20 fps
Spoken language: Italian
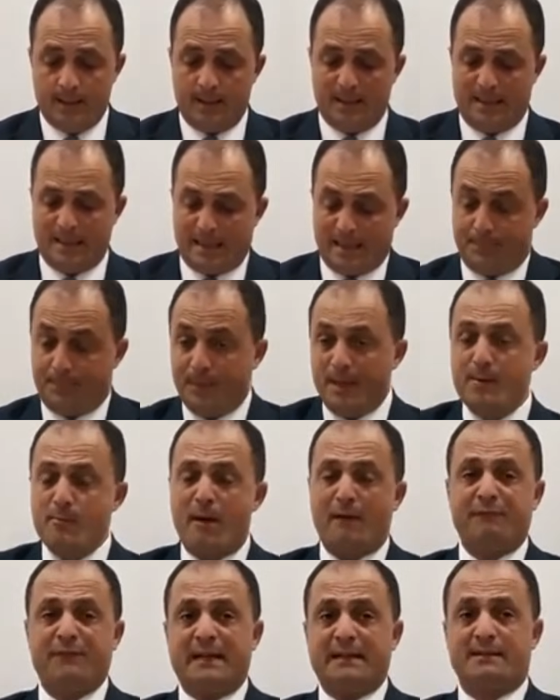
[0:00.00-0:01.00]
il primo
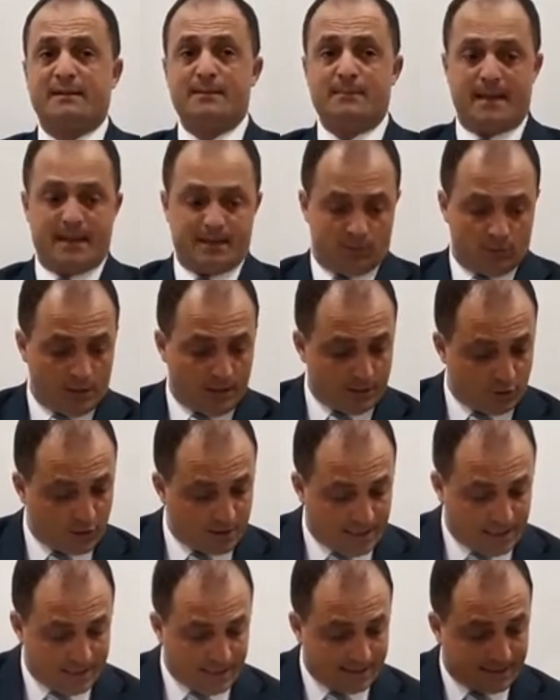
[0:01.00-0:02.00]
avvertimento che ci
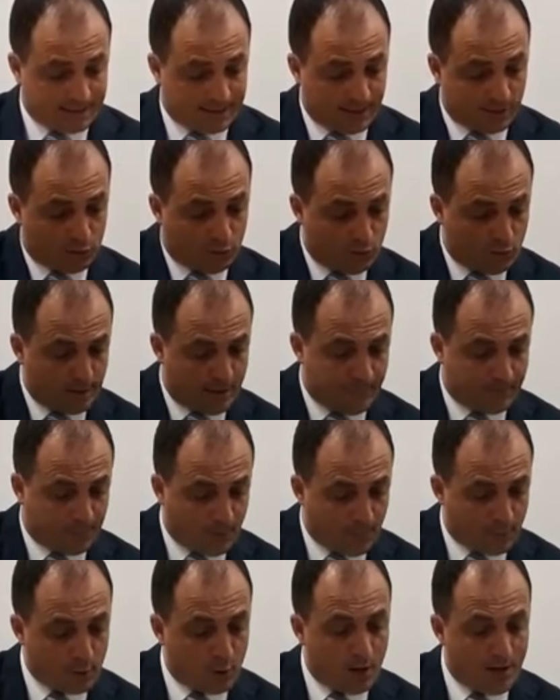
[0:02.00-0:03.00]
dà la scrittura è
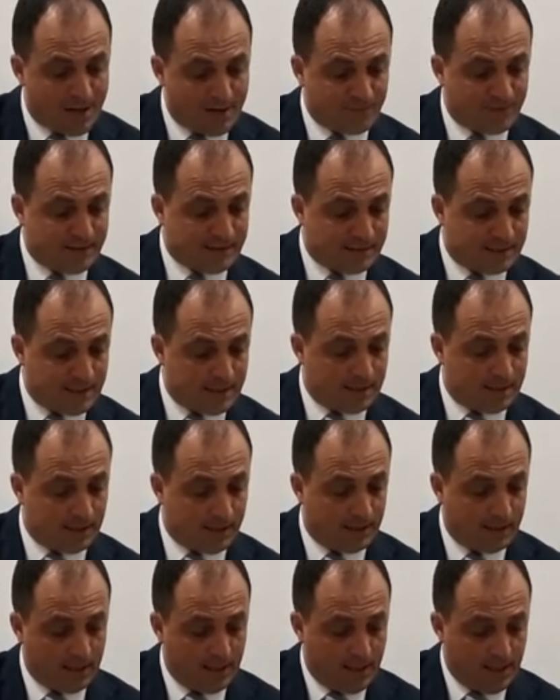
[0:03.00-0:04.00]
proprio
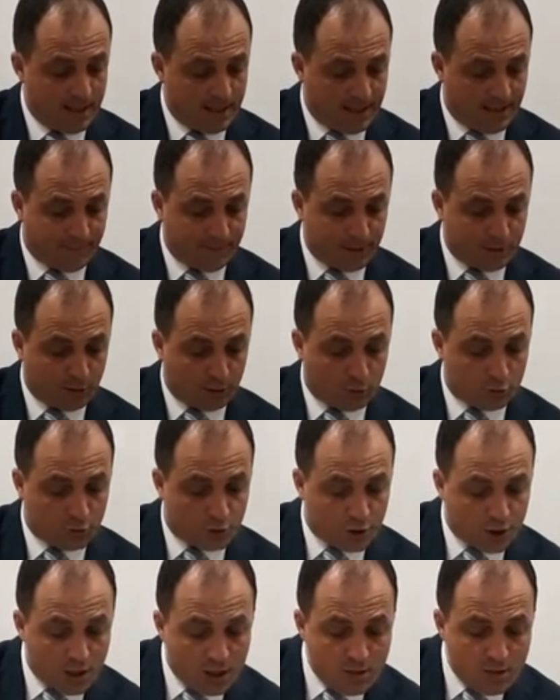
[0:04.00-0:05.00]
Efesini, capitolo
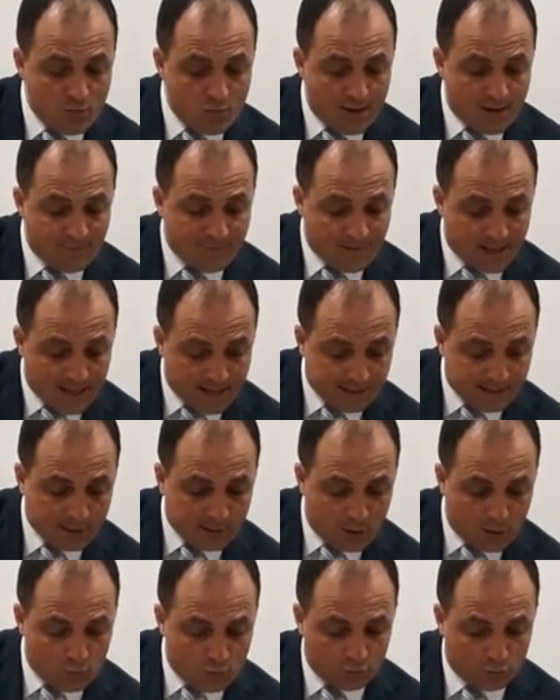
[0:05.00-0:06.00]
5,
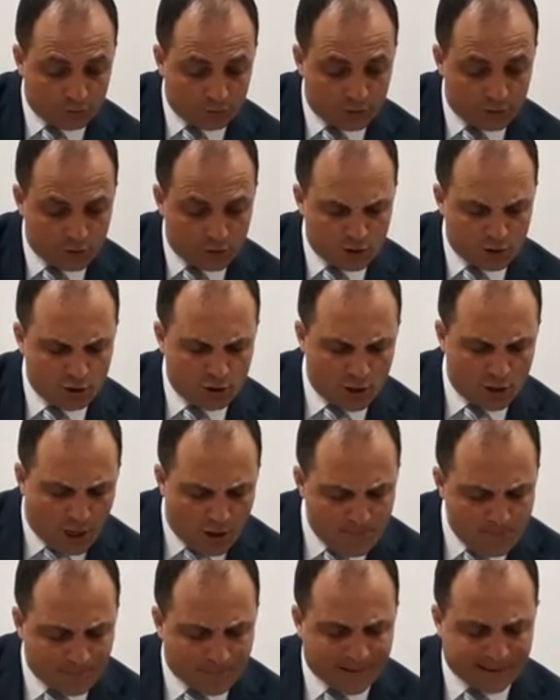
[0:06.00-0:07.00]
verso 11.
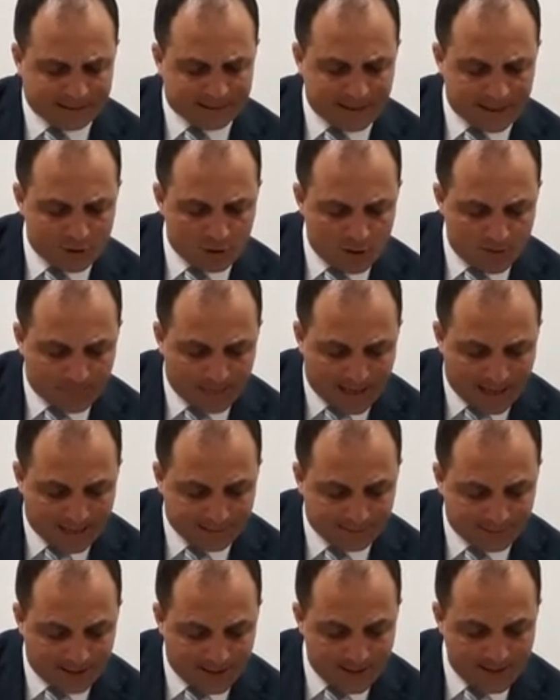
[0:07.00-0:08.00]
Non
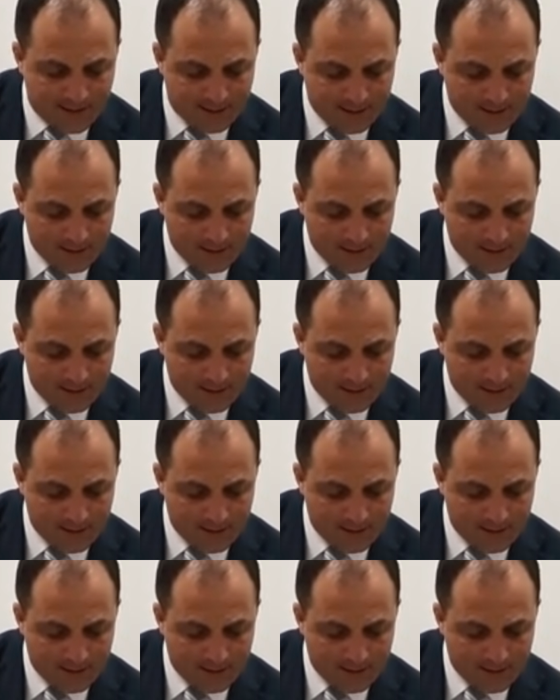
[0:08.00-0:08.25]
partecipate